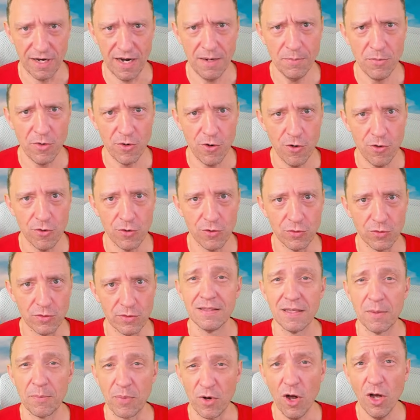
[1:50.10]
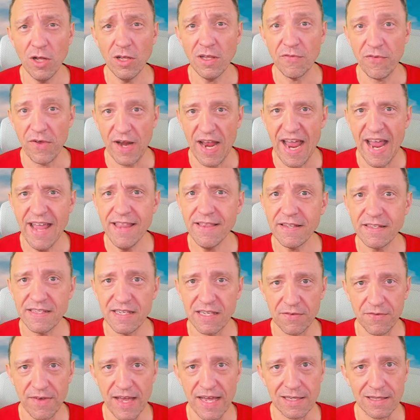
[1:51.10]
Drumroll. Der Brawler verändert
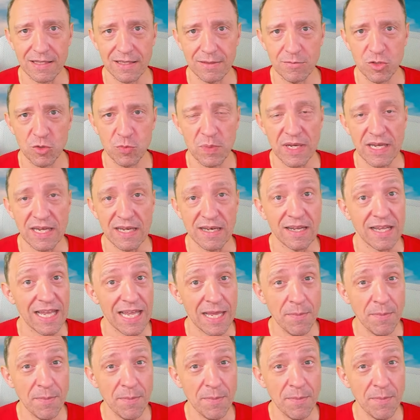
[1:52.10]
sich während dem Spiel.